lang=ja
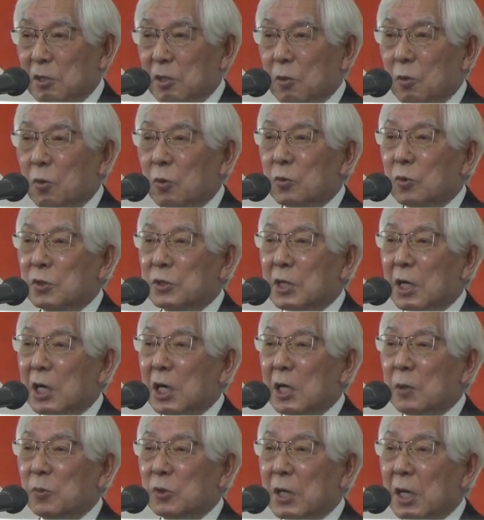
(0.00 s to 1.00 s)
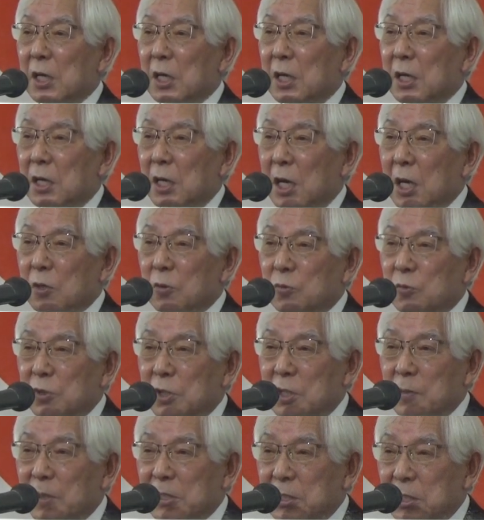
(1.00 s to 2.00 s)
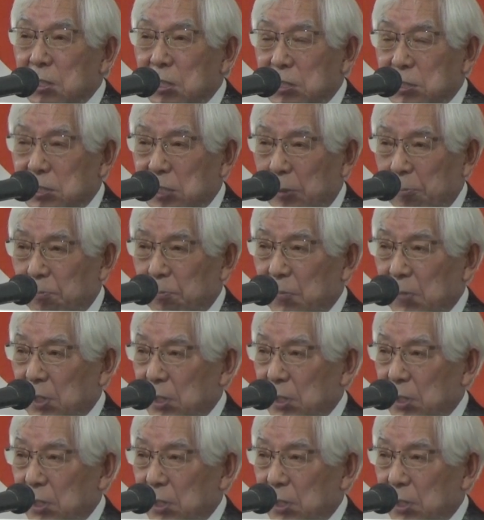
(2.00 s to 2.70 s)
日本の社会も中から入ることできませんでした